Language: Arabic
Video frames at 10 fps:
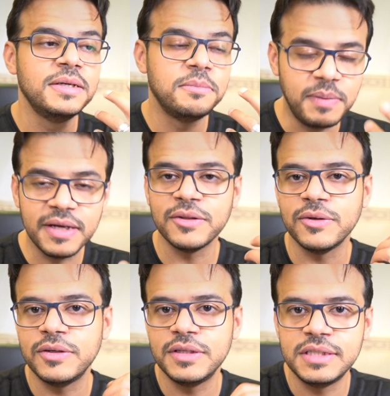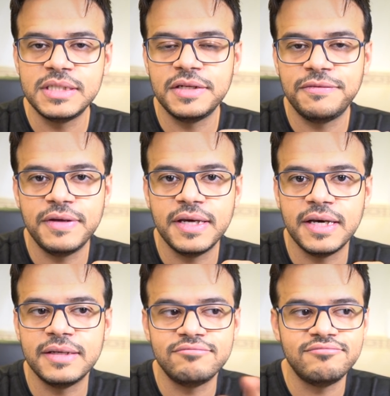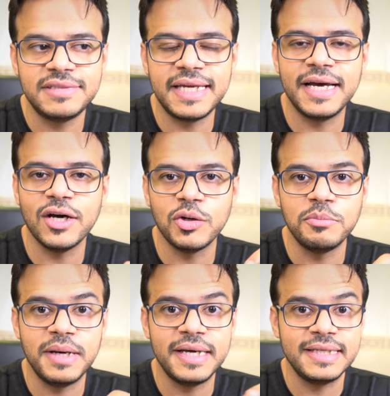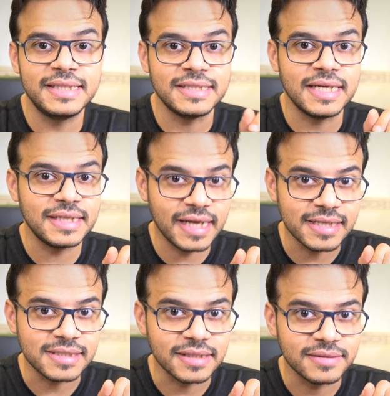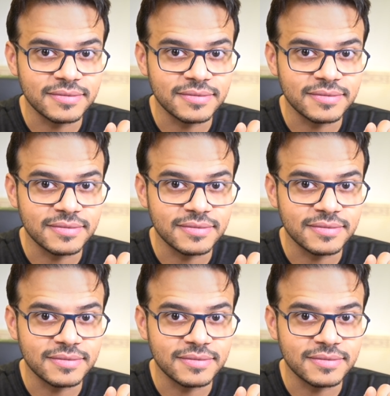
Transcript: برضو يصير فيها تناغم مع الاحتياجات الخاصه.